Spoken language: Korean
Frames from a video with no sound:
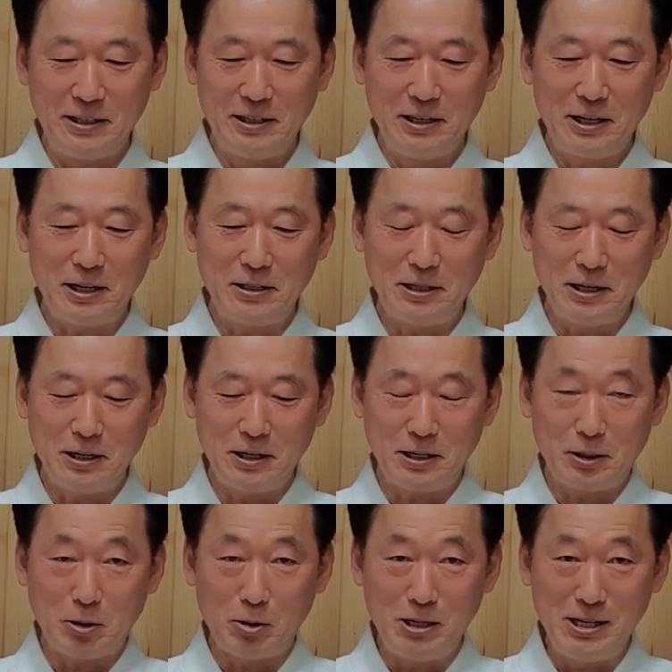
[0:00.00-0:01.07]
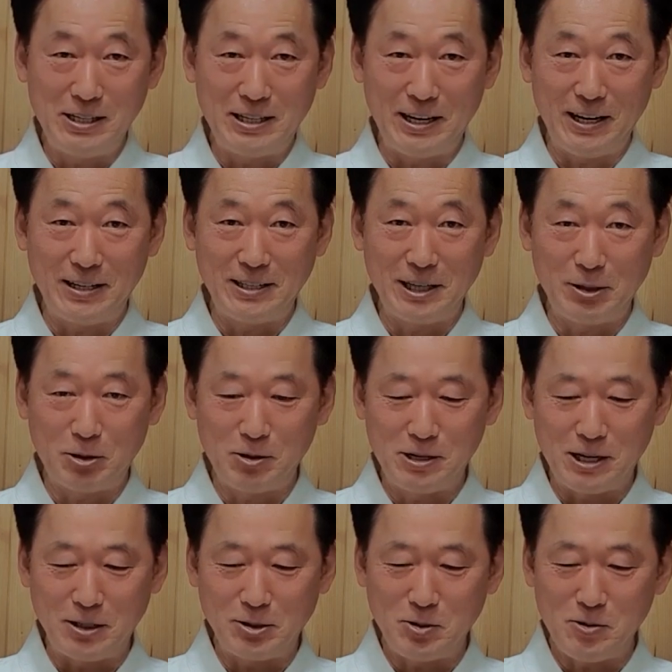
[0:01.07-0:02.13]
이렇게 그냥 이렇게 돌릴 때 그냥
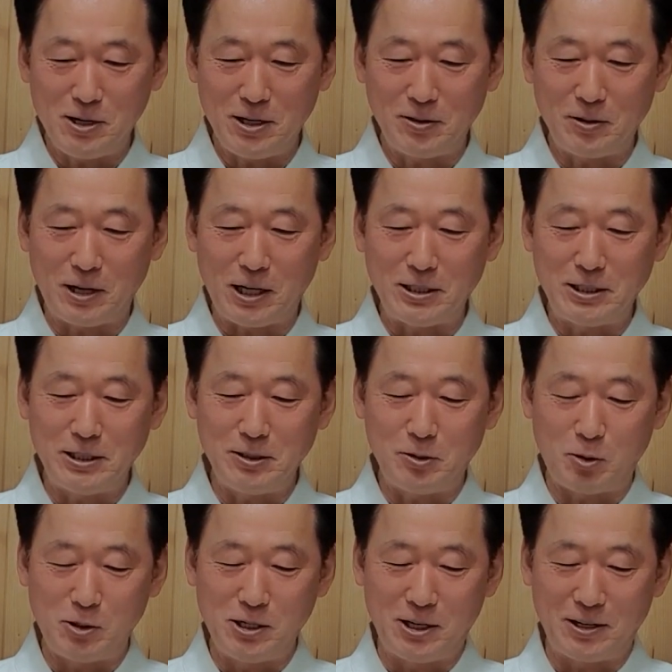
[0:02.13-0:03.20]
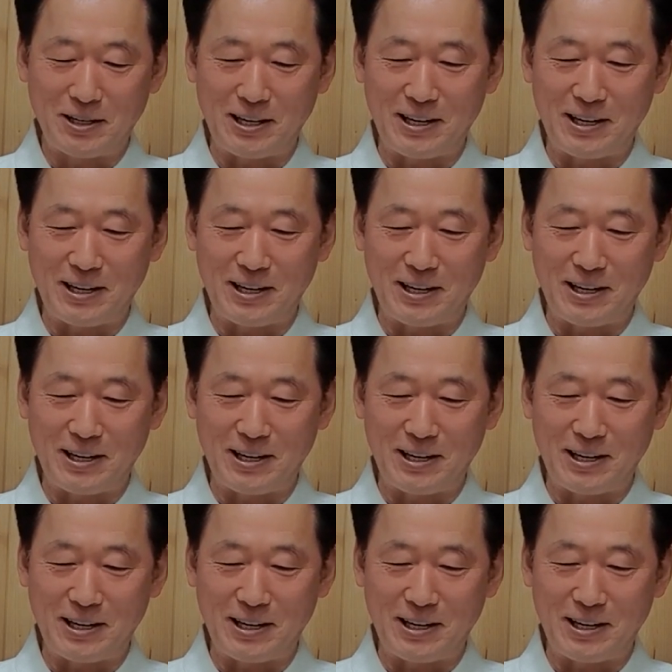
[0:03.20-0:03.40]
돌린 게 아니라 손가락도 같이 돌리라.